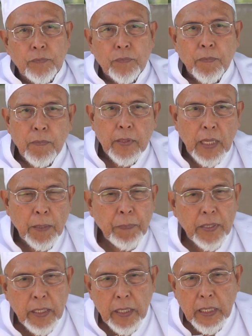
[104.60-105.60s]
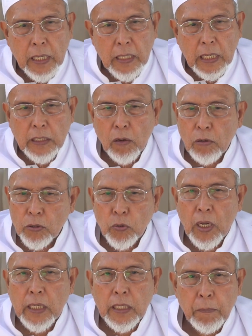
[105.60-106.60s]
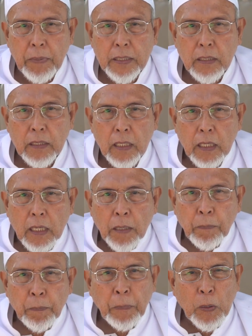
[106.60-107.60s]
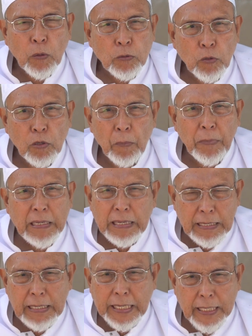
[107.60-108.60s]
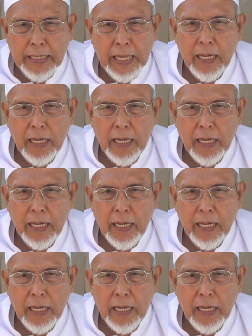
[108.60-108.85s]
dari pendidikan Kanjeng Rasul akibat Rasulullah mendidik kita.